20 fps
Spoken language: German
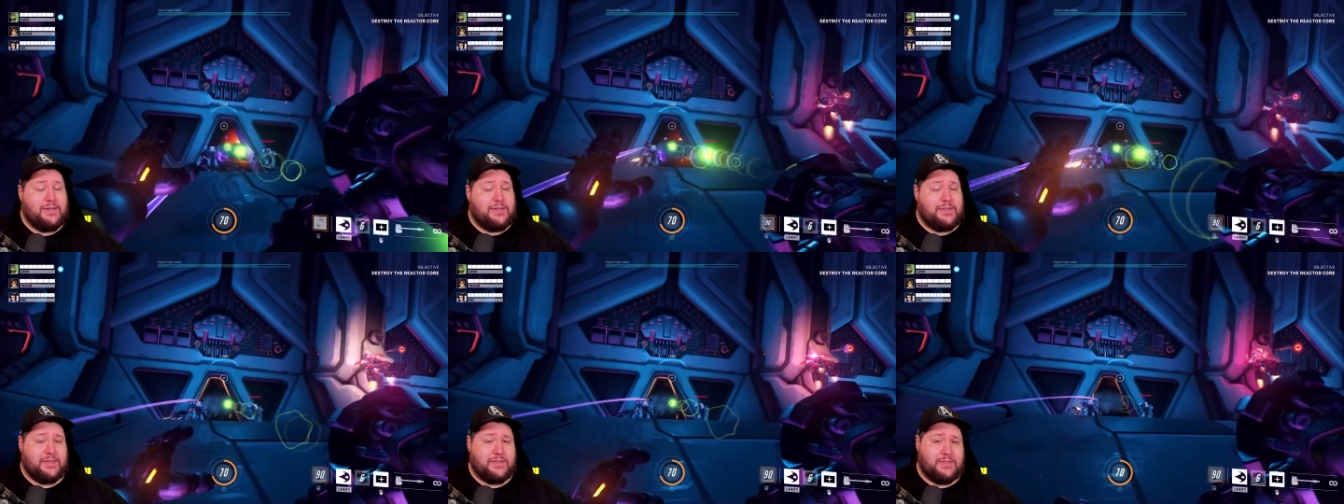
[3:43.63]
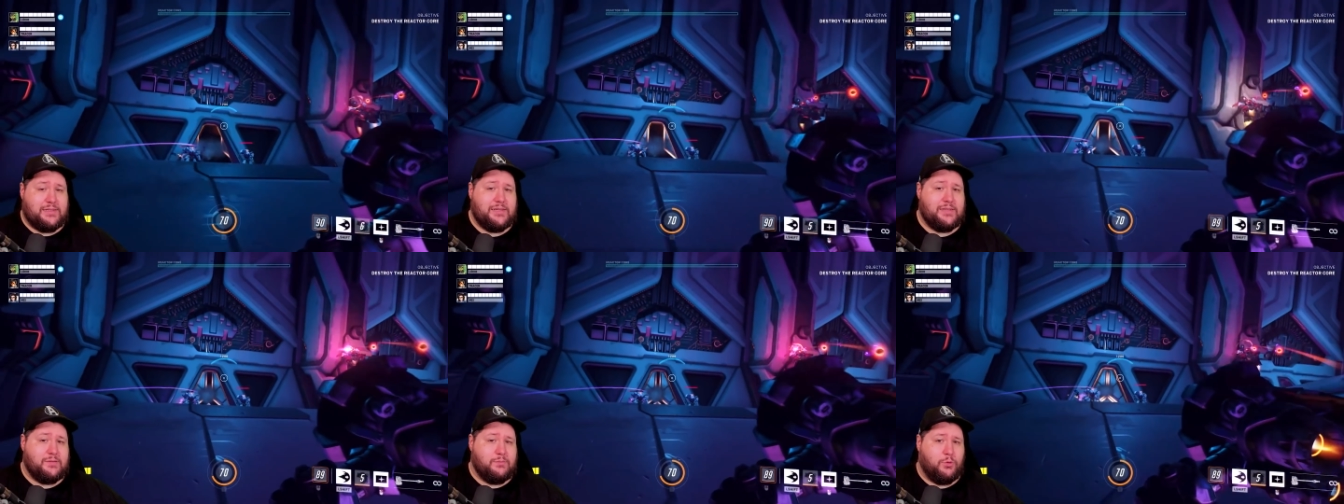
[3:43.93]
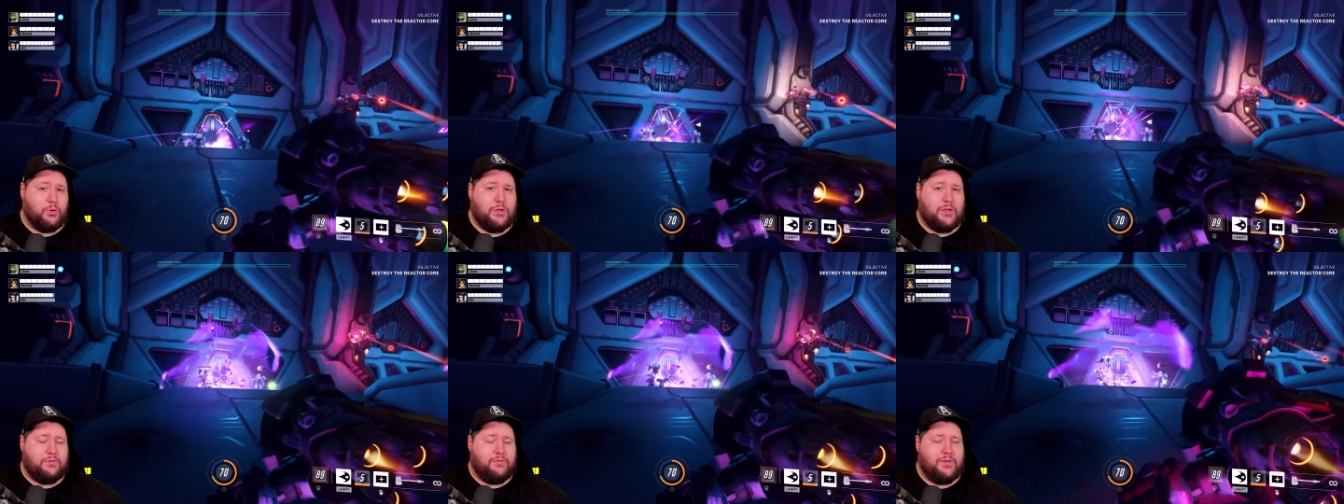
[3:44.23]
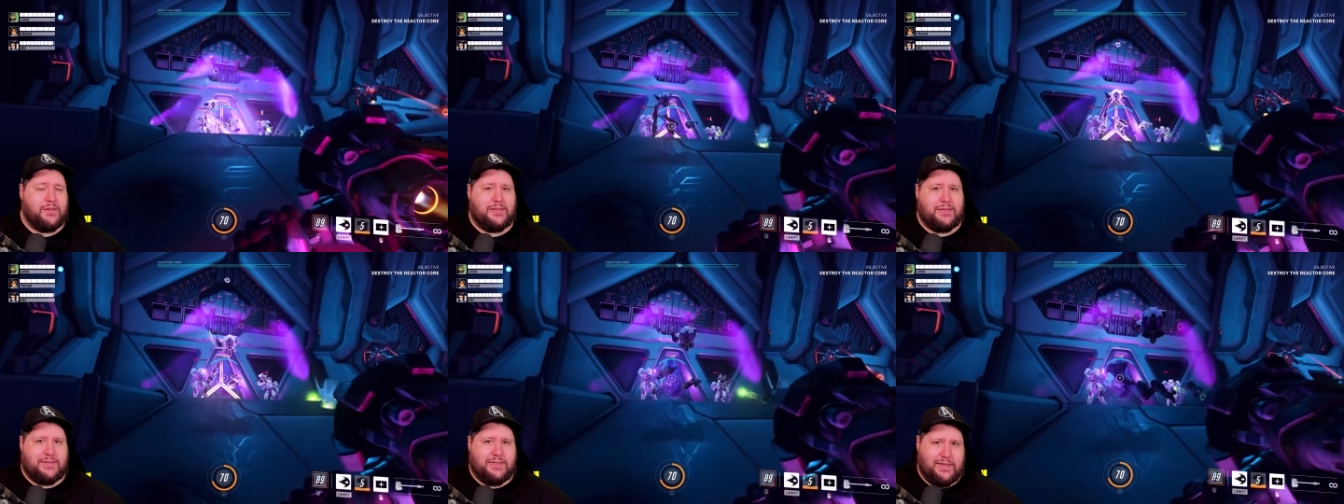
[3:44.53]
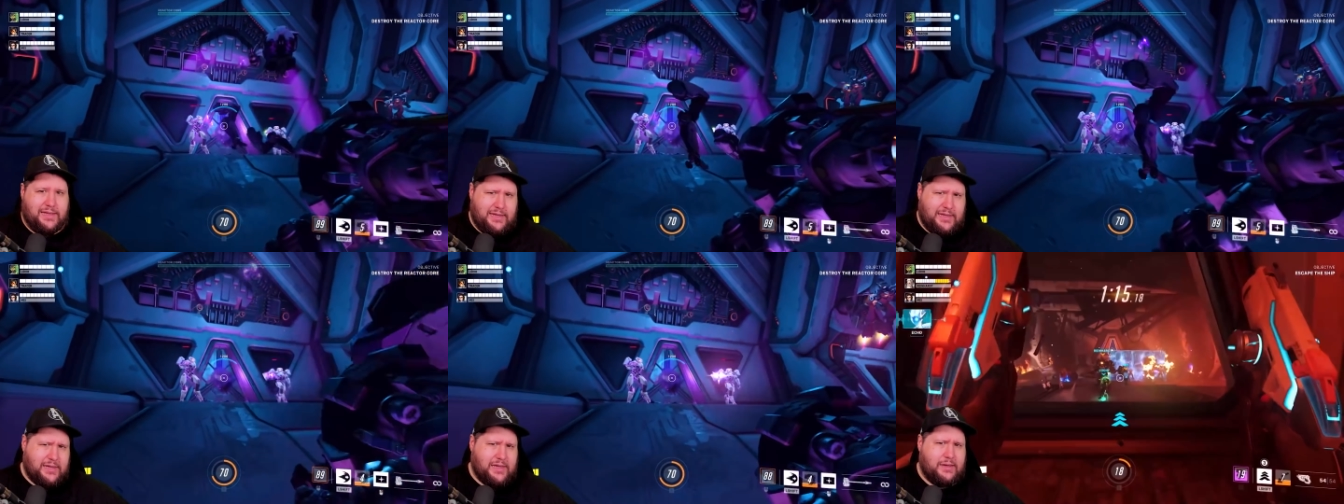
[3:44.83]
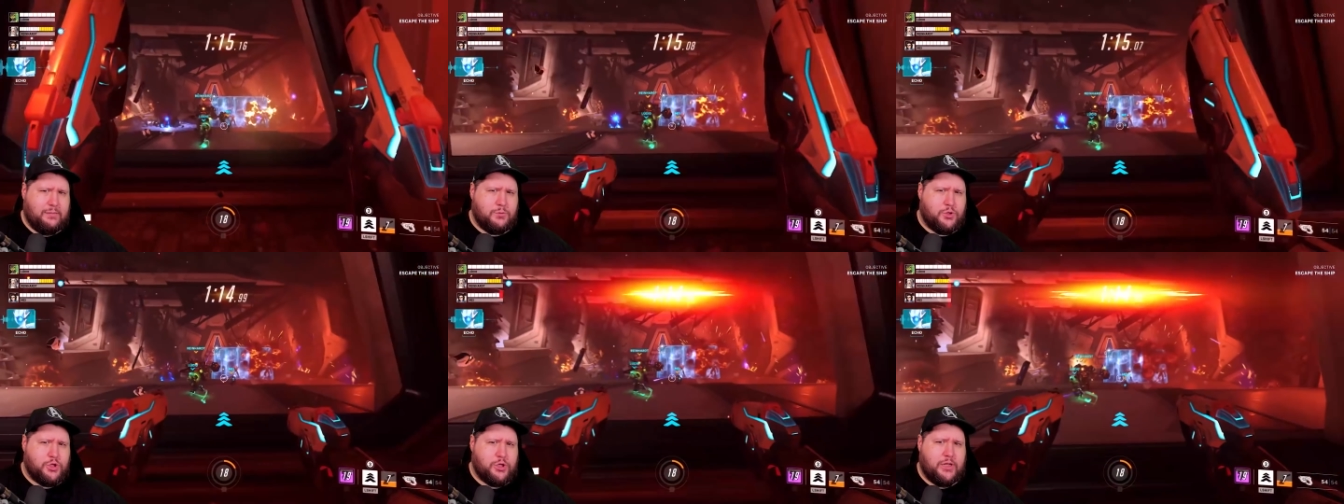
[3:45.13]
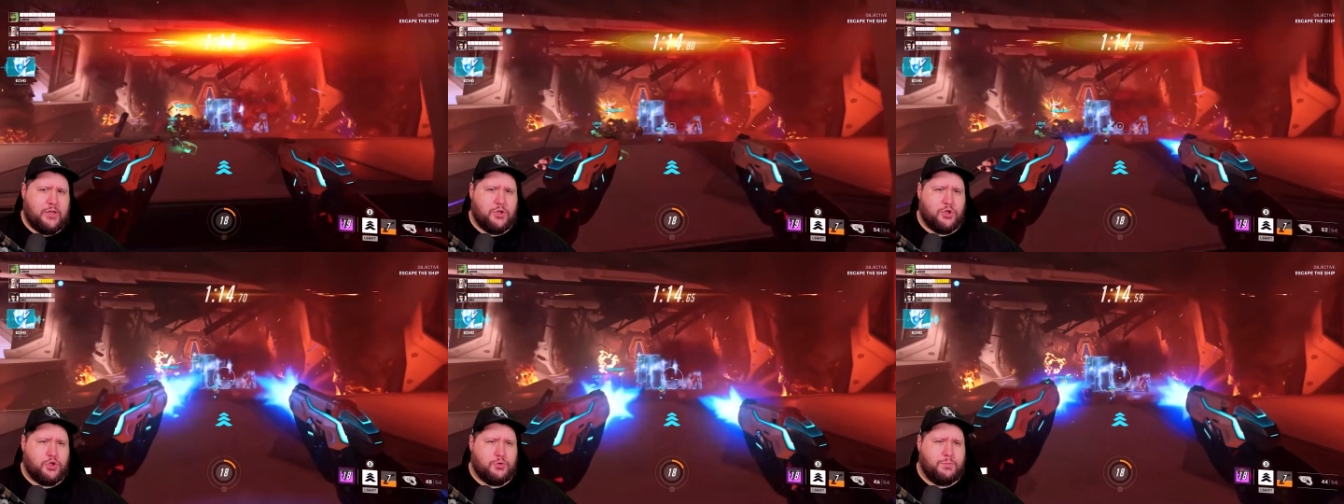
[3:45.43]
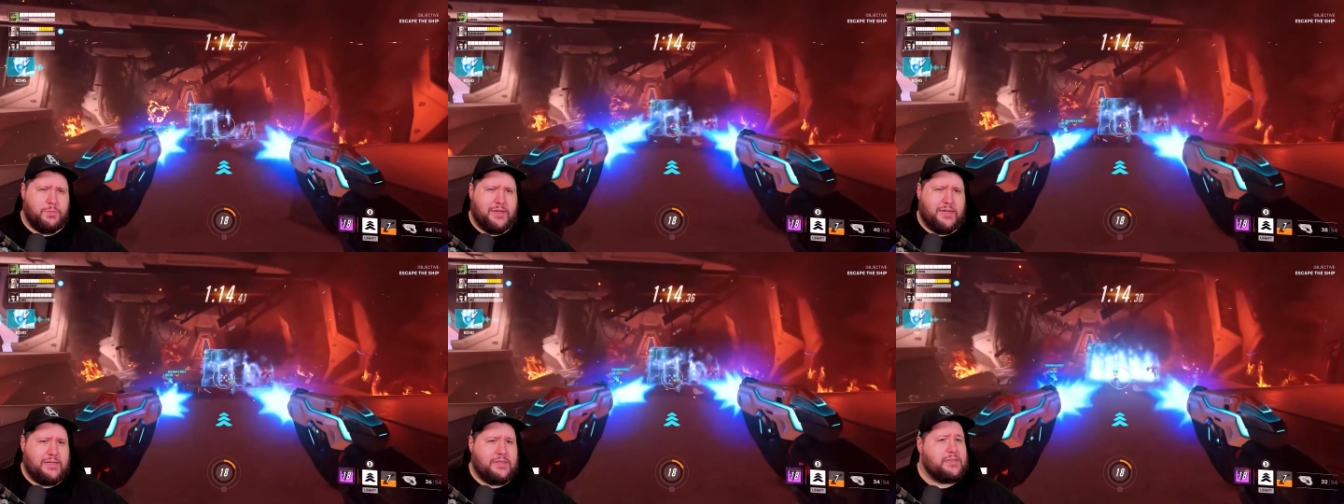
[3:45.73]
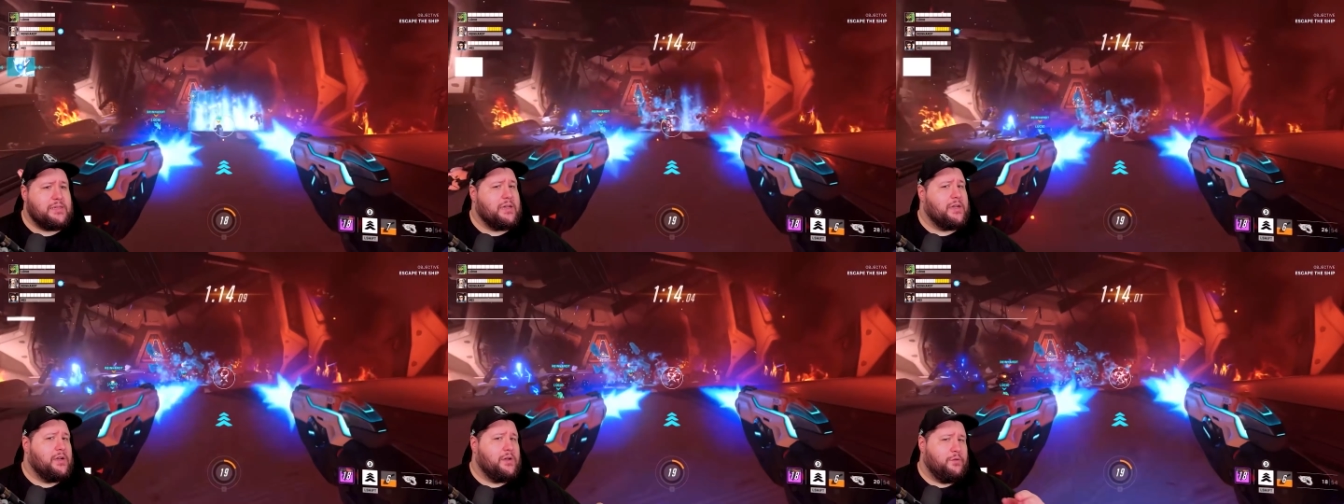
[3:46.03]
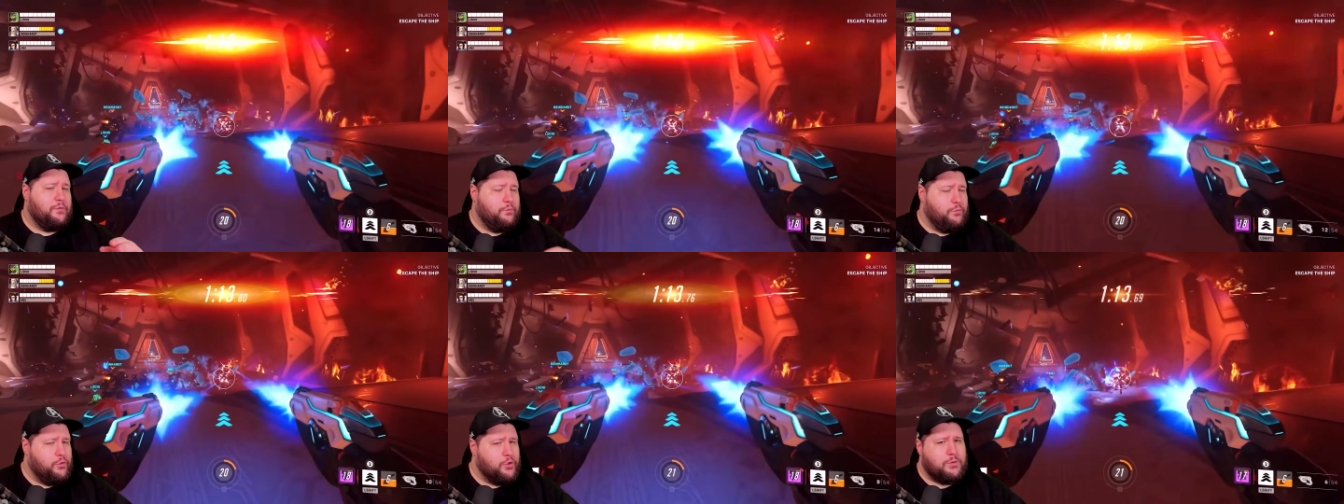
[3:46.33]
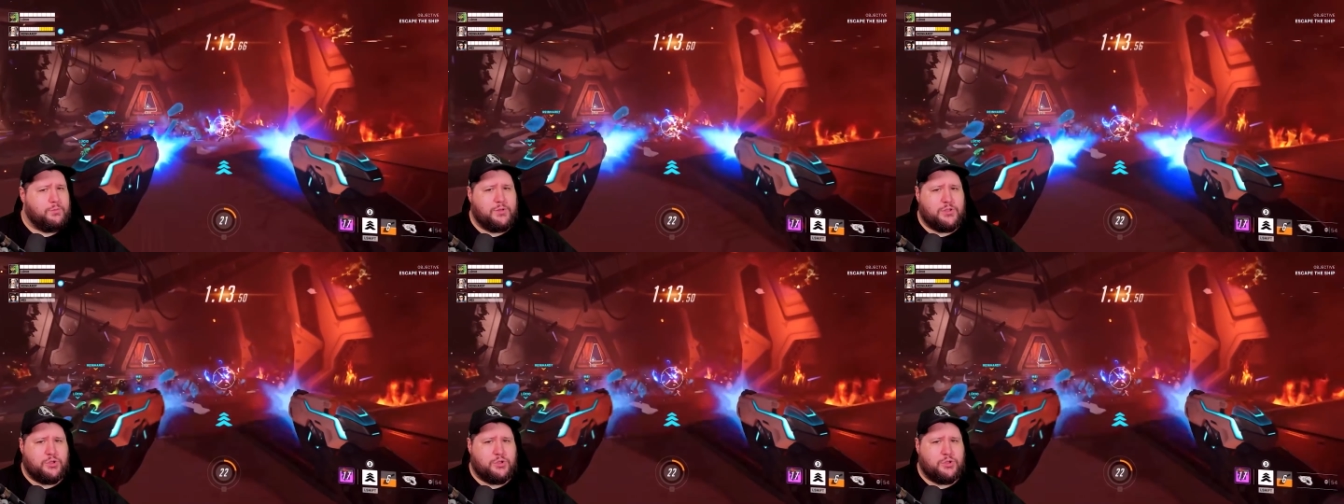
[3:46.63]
dass diesen Monat wirklich eine Ingame-Challenge beginnt. Würde mich